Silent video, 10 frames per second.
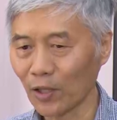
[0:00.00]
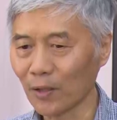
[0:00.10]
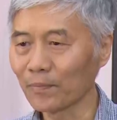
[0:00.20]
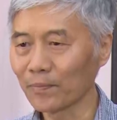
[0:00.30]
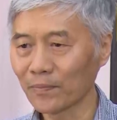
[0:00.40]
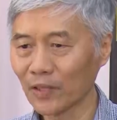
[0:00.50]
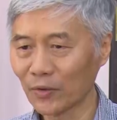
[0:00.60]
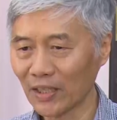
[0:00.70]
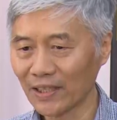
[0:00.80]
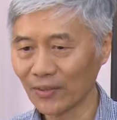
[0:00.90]
nhóm
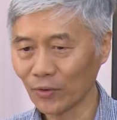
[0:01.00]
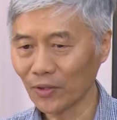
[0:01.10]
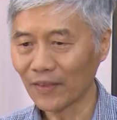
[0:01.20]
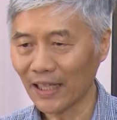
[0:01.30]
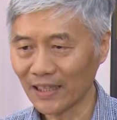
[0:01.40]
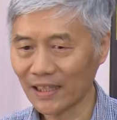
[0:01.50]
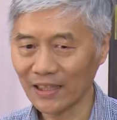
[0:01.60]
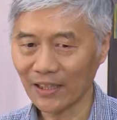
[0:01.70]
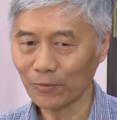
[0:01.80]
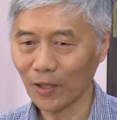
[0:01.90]
đầu tiên cũng xuất phát
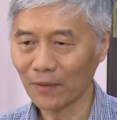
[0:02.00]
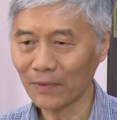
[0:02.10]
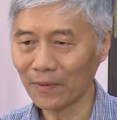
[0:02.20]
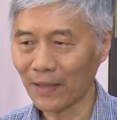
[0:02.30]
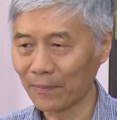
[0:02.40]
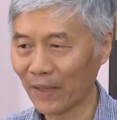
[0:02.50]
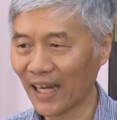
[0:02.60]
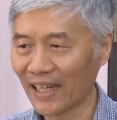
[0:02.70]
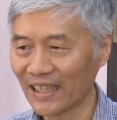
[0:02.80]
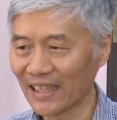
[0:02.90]
từ trong nhóm các bạn
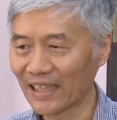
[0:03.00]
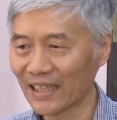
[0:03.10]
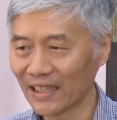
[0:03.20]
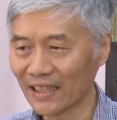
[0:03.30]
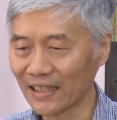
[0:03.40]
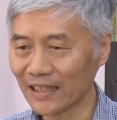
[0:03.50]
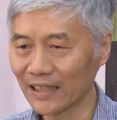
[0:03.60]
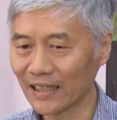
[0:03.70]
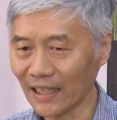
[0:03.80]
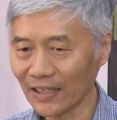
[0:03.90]
bè, những người
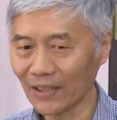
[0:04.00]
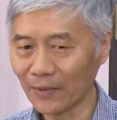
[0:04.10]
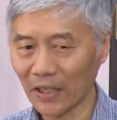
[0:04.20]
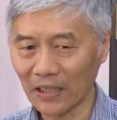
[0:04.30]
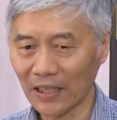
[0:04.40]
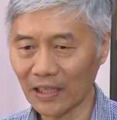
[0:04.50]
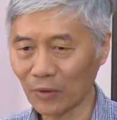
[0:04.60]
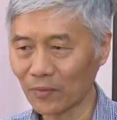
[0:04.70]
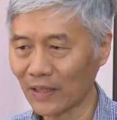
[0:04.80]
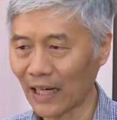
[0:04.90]
ưa thích, rồi mọi người
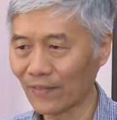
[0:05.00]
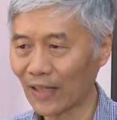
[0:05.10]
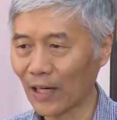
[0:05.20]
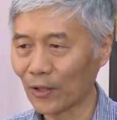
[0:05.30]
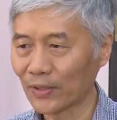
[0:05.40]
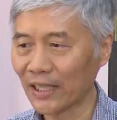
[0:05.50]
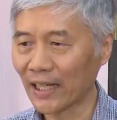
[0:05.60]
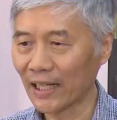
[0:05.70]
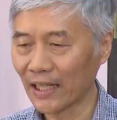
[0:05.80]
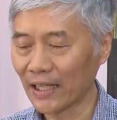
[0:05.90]
cũng đã vào
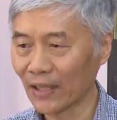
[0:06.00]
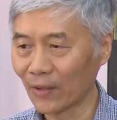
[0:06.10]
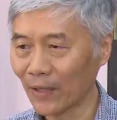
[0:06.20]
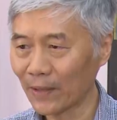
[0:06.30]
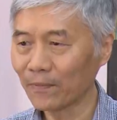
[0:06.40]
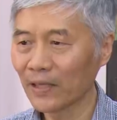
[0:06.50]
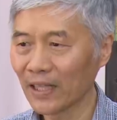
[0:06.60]
trang web